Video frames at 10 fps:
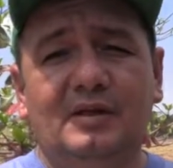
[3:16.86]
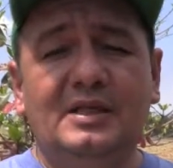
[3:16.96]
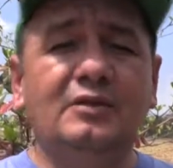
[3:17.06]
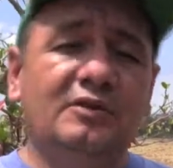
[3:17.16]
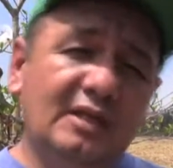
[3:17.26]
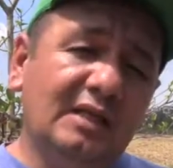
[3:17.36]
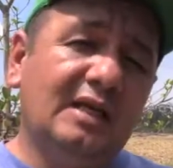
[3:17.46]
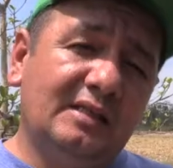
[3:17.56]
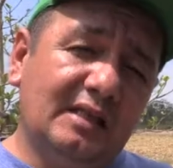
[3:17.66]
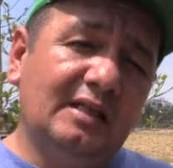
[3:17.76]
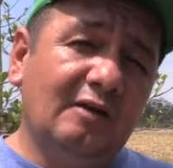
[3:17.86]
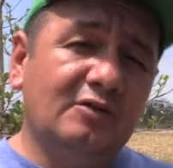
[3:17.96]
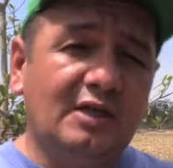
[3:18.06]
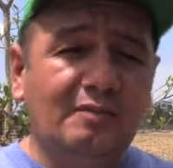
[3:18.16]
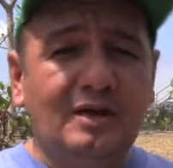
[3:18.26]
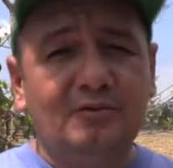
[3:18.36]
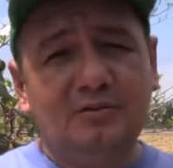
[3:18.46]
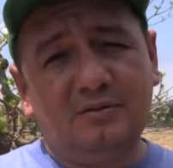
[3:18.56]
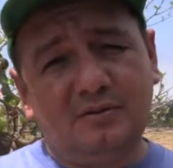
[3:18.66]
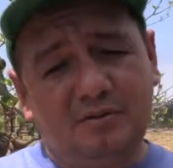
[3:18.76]
Y eso tienen que entender los
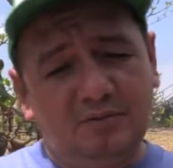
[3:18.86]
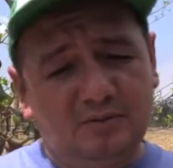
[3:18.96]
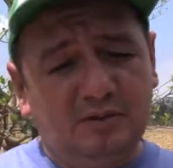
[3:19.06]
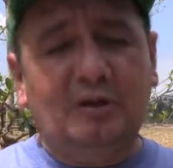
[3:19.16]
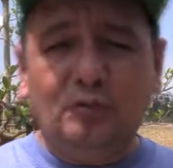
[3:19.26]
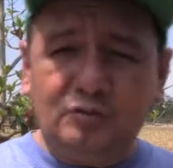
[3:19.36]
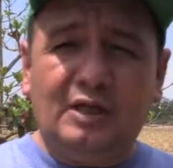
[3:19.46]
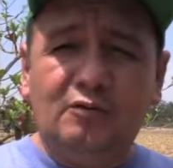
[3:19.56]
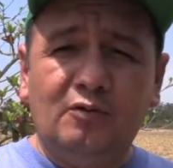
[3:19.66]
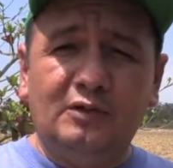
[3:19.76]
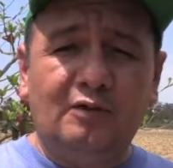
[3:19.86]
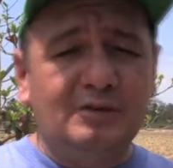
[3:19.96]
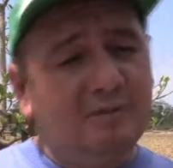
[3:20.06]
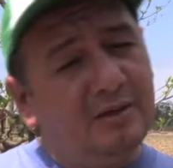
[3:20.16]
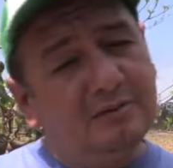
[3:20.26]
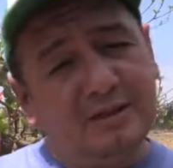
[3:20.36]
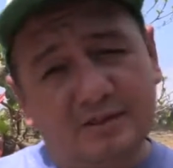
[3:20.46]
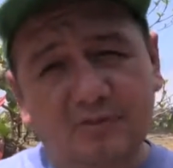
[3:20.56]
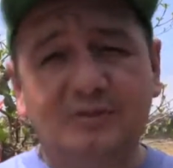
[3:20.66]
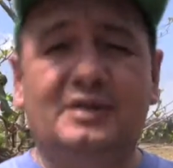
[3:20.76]
hermanos, que no estoy a contra, los hermanos de
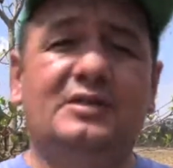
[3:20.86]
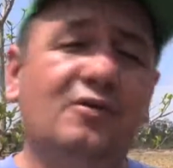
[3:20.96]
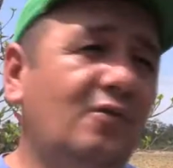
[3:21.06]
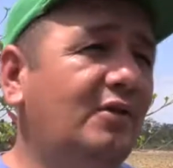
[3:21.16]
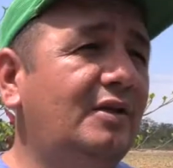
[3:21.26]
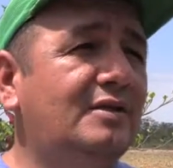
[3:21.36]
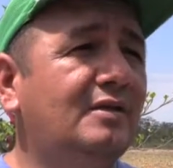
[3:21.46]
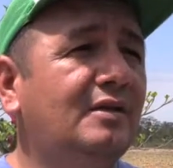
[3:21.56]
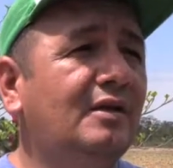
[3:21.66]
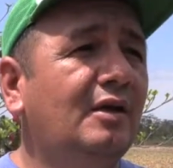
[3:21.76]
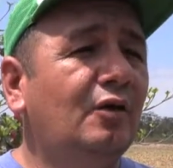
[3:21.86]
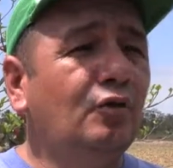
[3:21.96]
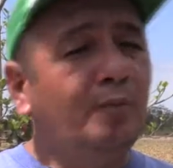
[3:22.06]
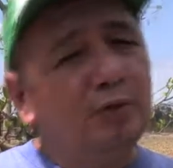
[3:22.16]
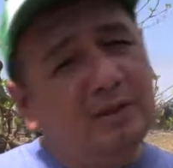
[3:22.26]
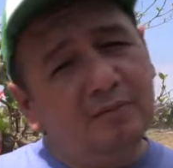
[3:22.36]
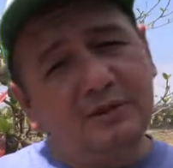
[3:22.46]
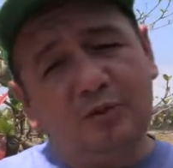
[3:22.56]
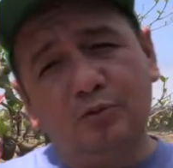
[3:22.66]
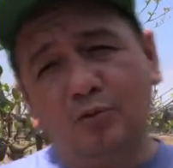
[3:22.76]
las concesiones, no podemos
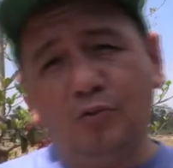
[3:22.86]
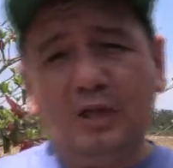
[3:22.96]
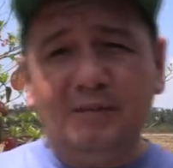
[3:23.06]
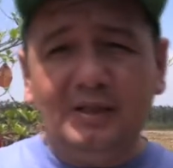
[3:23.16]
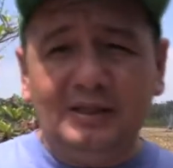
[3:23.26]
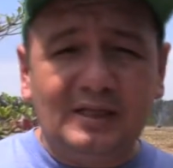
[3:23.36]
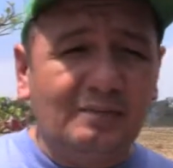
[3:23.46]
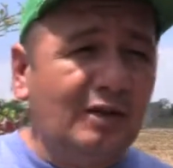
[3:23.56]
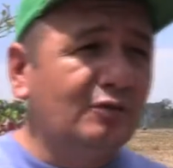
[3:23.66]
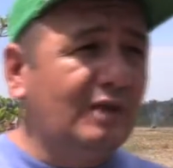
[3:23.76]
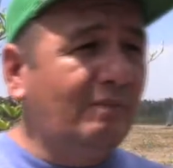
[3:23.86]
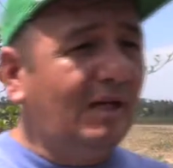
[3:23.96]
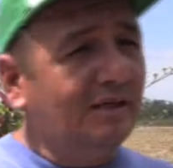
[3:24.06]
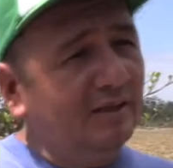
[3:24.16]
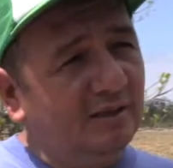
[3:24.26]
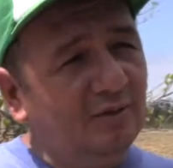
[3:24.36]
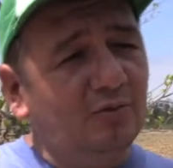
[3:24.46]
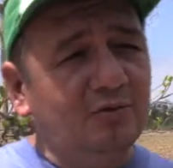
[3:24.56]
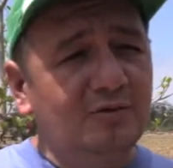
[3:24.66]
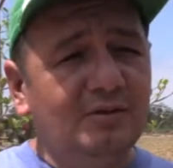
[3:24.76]
estar toda una vida entre hermanos de Madre de
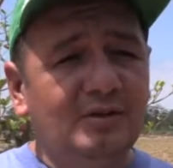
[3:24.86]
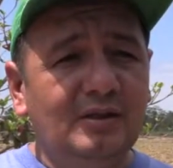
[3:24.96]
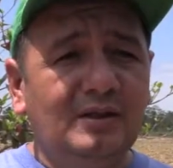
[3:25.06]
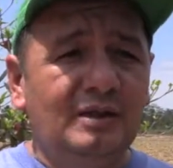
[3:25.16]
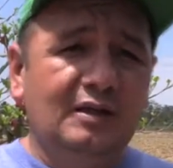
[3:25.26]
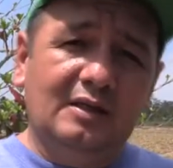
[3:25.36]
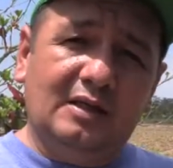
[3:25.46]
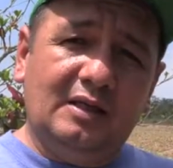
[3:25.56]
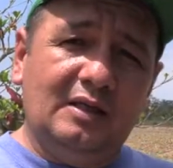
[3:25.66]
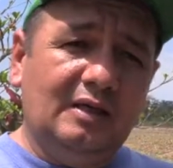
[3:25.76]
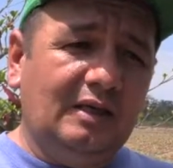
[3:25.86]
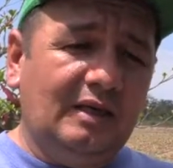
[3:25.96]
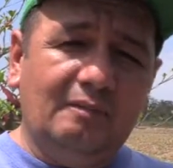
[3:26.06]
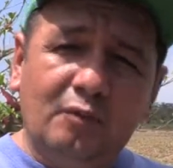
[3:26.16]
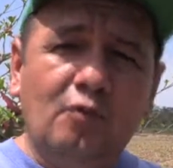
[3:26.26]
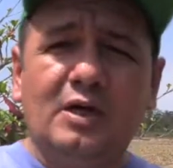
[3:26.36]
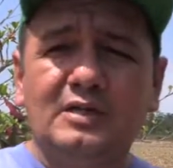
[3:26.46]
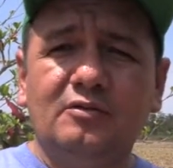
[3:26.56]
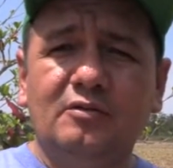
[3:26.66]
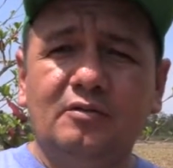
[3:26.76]
Dios que, eh, en
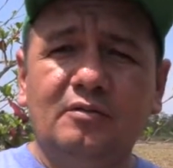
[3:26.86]
broncas, ¿no?